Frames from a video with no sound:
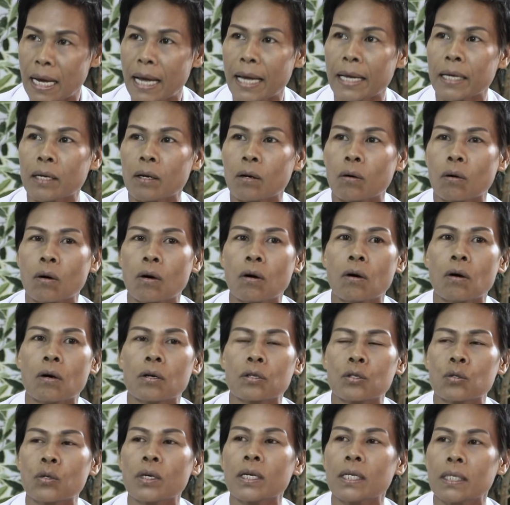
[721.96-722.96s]
ได้ เราก็
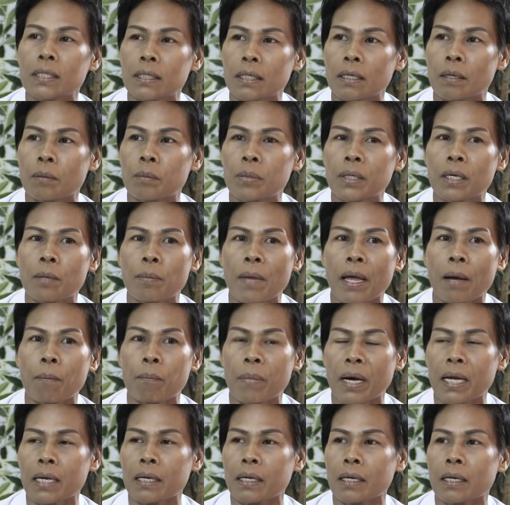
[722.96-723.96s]
ช่วยเหลือเพื่อแบ่ง
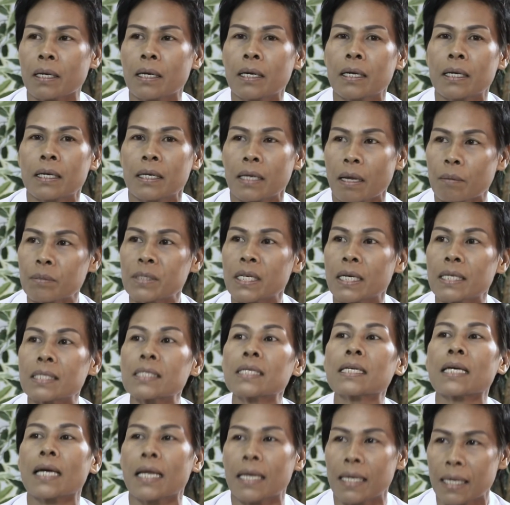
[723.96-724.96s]
ปันน้ำใจ
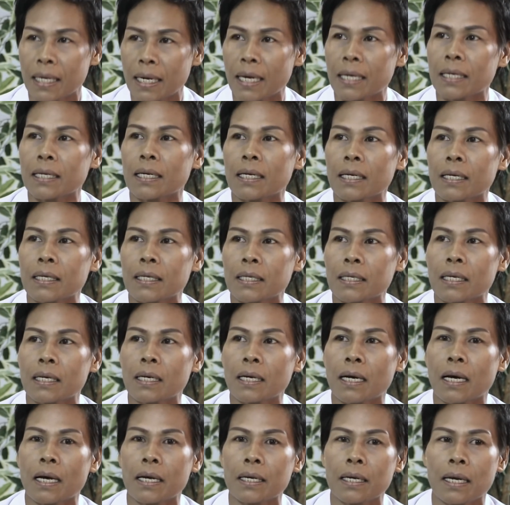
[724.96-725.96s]
ซึ่งกันและกันอะไรอย่างเงี้ย
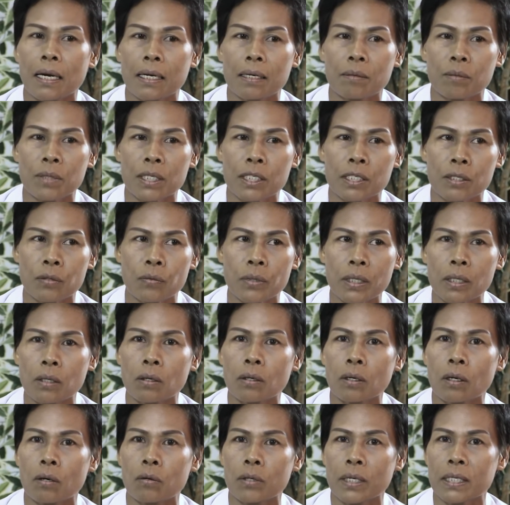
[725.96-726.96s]
ค่ะให้การดำเนินชีวิตข
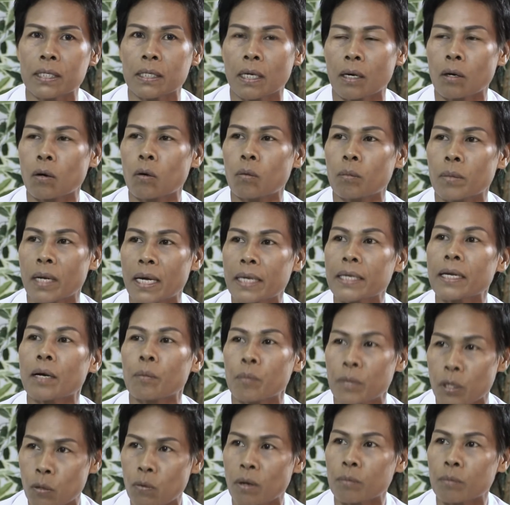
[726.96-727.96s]
องเราในสังคมได้อย่า
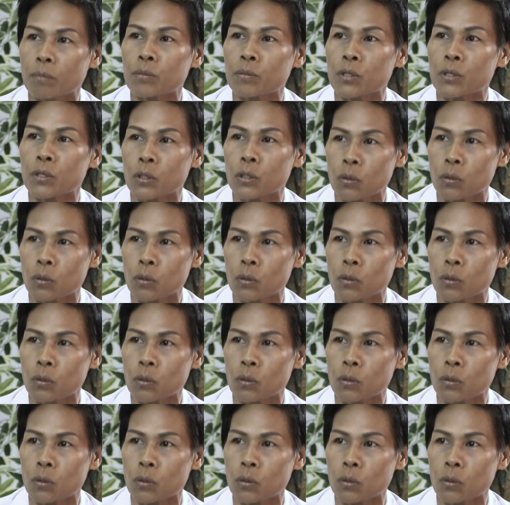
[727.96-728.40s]
งมีความสุข